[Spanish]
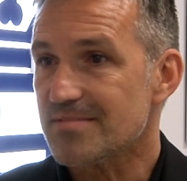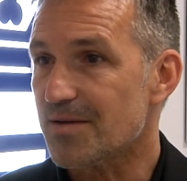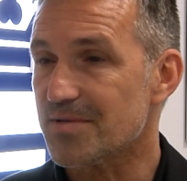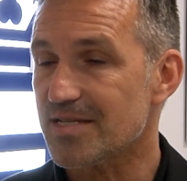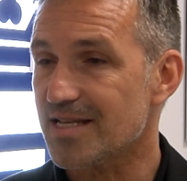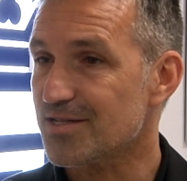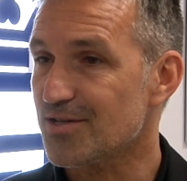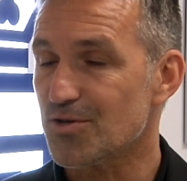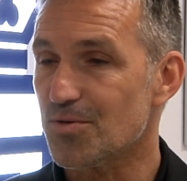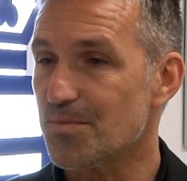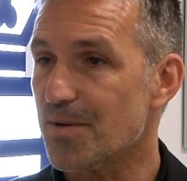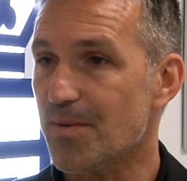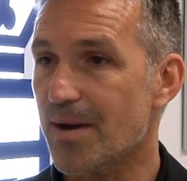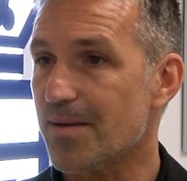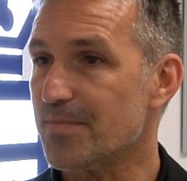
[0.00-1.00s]
La verdad es que no
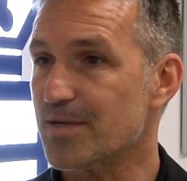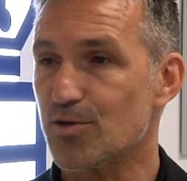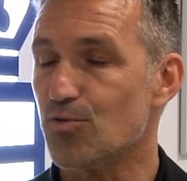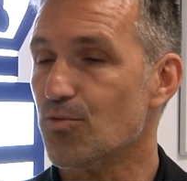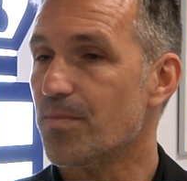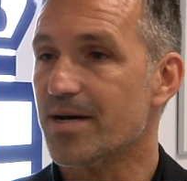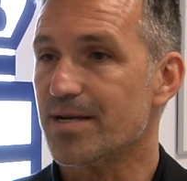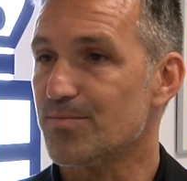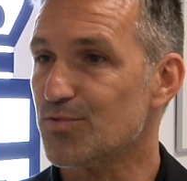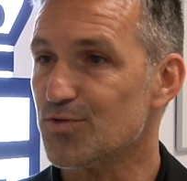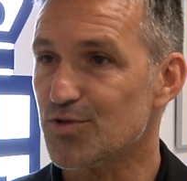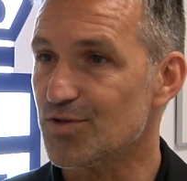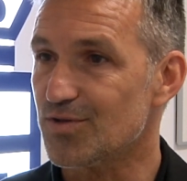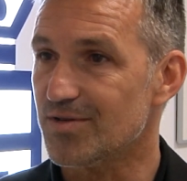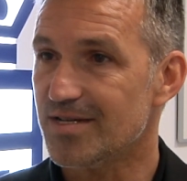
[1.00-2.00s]
me va a preocupar
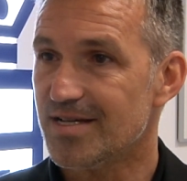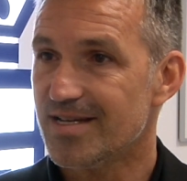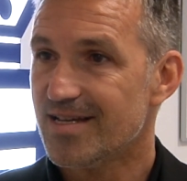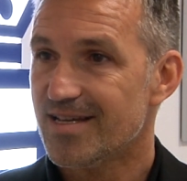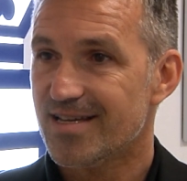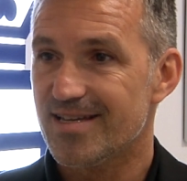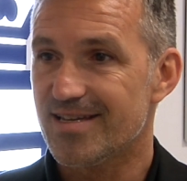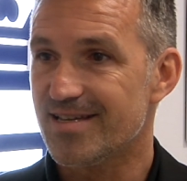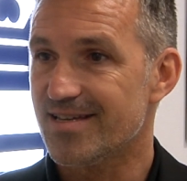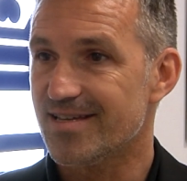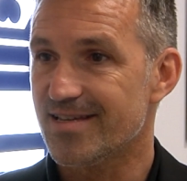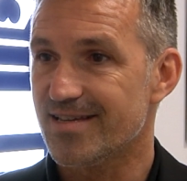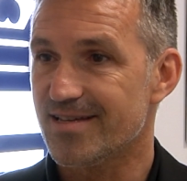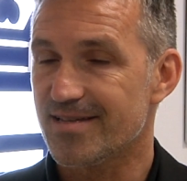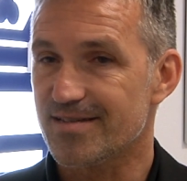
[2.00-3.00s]
mucho
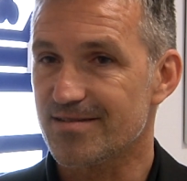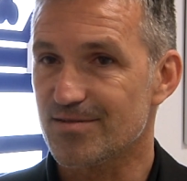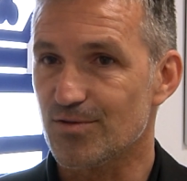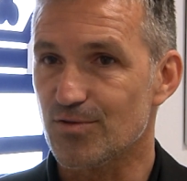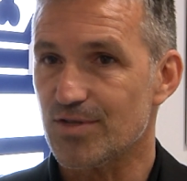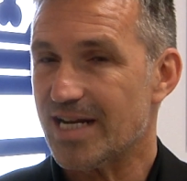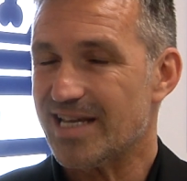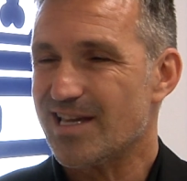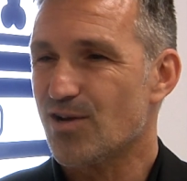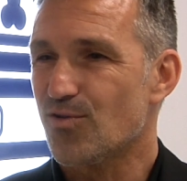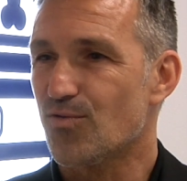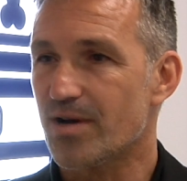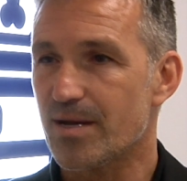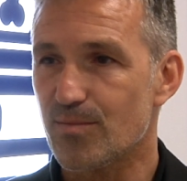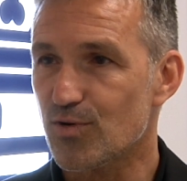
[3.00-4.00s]
contra quién
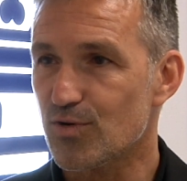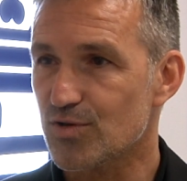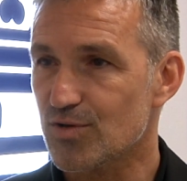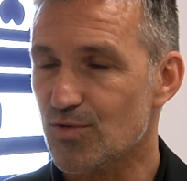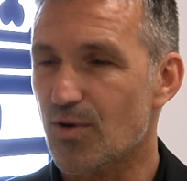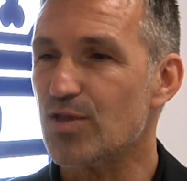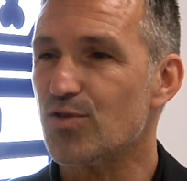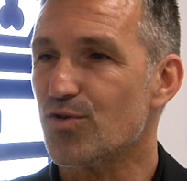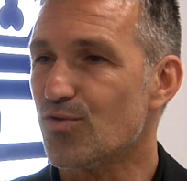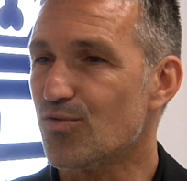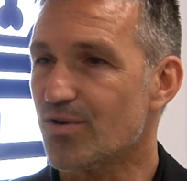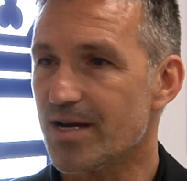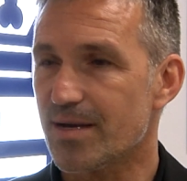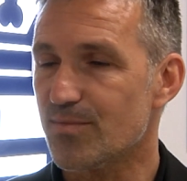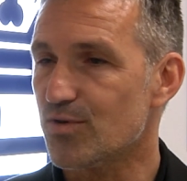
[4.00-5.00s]
juguemos, cuándo lo
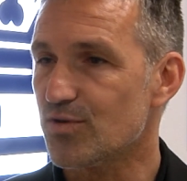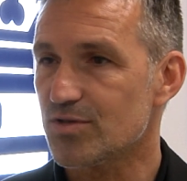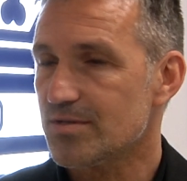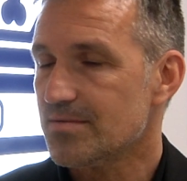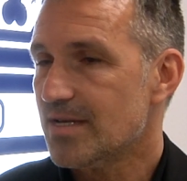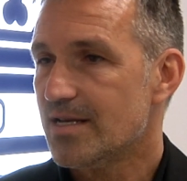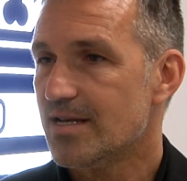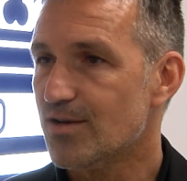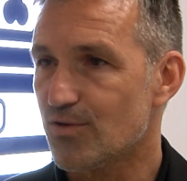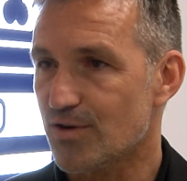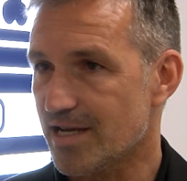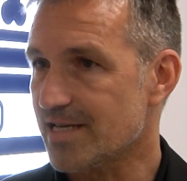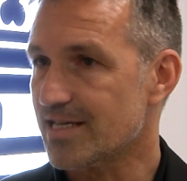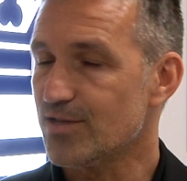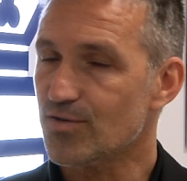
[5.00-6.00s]
juguemos. Lo
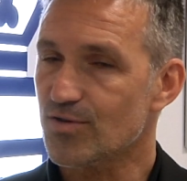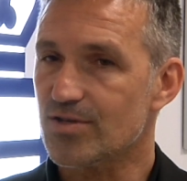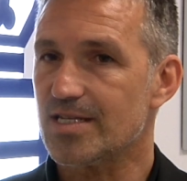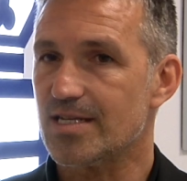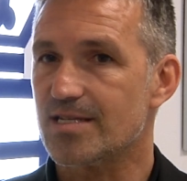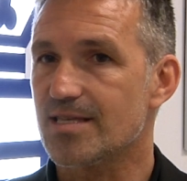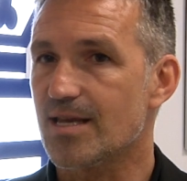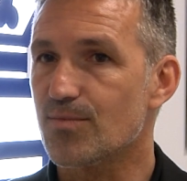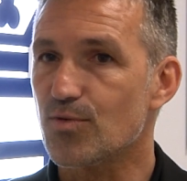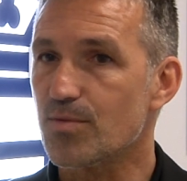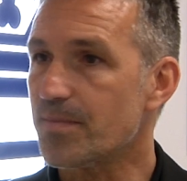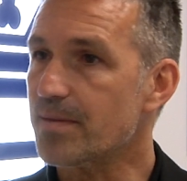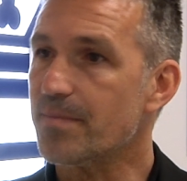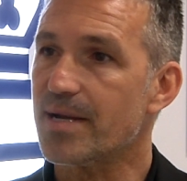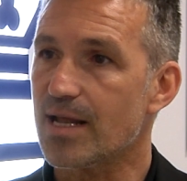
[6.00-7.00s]
que quiero es estar muy
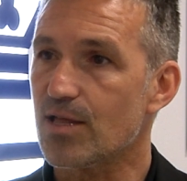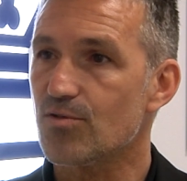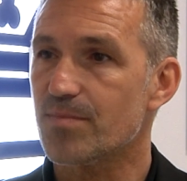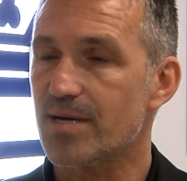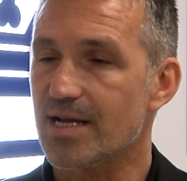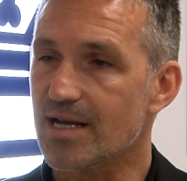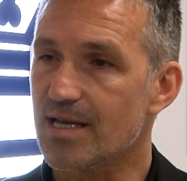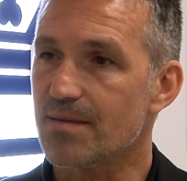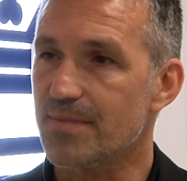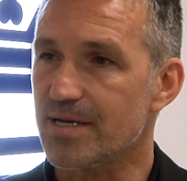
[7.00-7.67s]
preparado para cada